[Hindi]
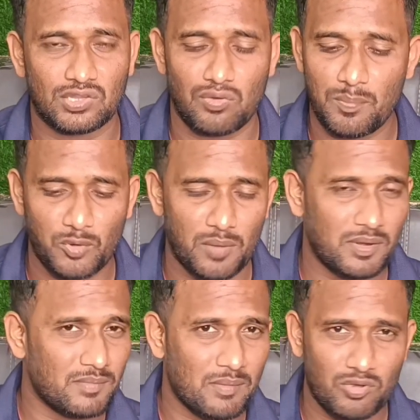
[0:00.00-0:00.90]
तो वो
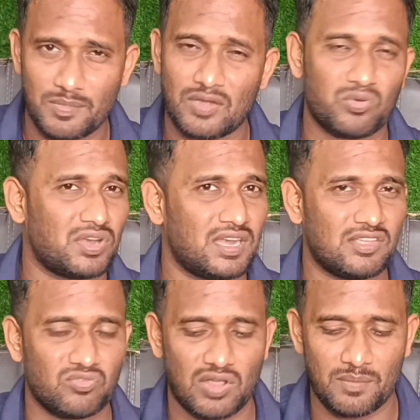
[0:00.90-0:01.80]
प्रॉब्लम आपको मैं होने
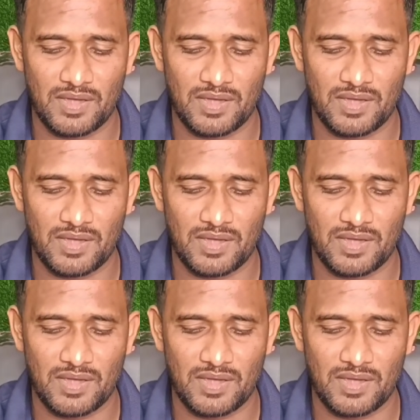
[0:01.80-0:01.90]
नहीं दूंगा